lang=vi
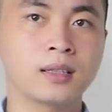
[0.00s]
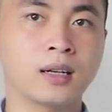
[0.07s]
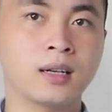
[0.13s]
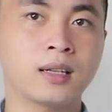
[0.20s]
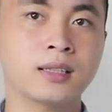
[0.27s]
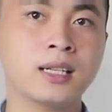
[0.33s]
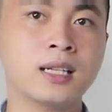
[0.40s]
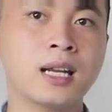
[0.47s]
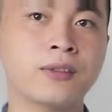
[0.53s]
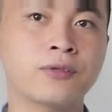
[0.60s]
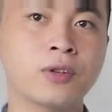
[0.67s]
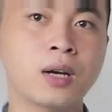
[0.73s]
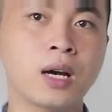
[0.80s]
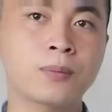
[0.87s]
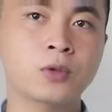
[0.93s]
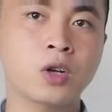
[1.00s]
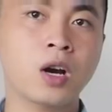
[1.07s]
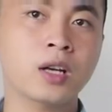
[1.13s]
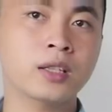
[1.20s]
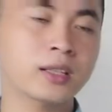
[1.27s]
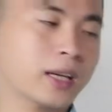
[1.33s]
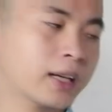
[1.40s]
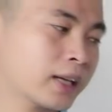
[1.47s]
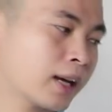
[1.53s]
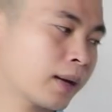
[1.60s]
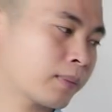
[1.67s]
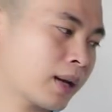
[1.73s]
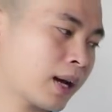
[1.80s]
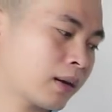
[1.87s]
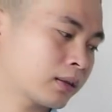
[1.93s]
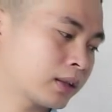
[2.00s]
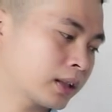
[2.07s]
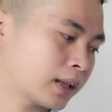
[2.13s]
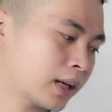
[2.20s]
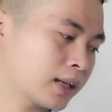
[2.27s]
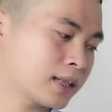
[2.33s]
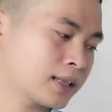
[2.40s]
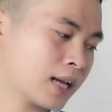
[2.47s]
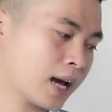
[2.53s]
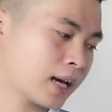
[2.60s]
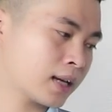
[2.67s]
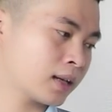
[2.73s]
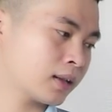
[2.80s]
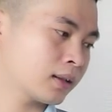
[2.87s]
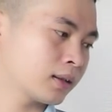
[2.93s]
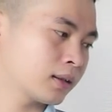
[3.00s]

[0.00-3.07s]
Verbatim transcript: à, rất là phù hợp cho những anh em nào thiết kế design ấy.